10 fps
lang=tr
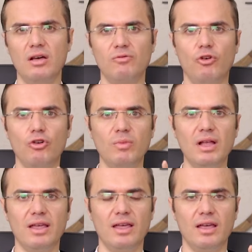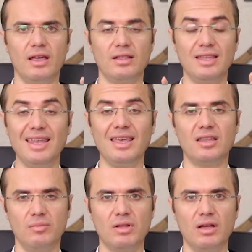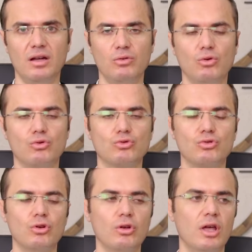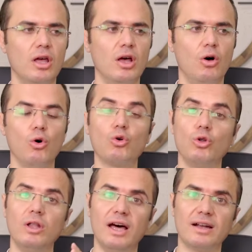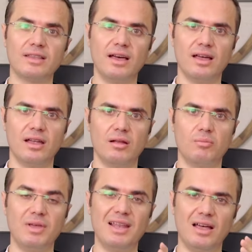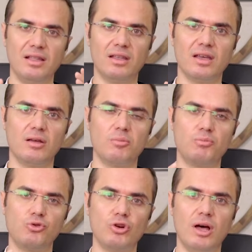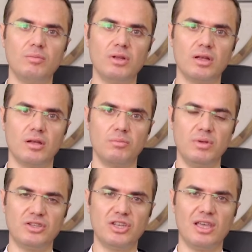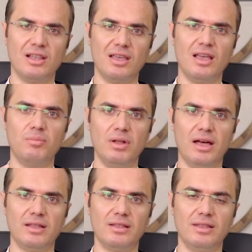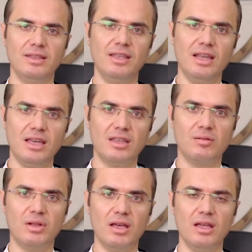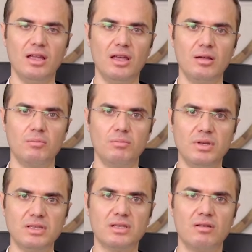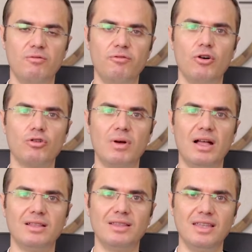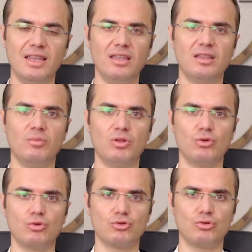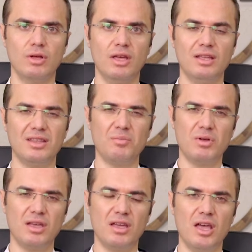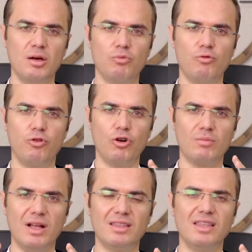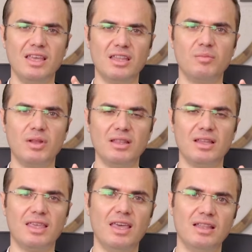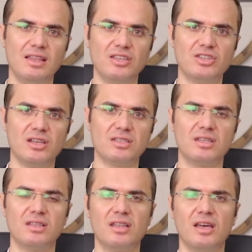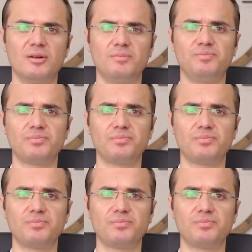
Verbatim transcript: Formal e, din eğitimi daha doğrusu okullarda planlı, programlı bir şekilde yapılan din eğitimine biz formal din eğitimi diyoruz. Tabi bu formal din eğitiminin de kendi içerisinde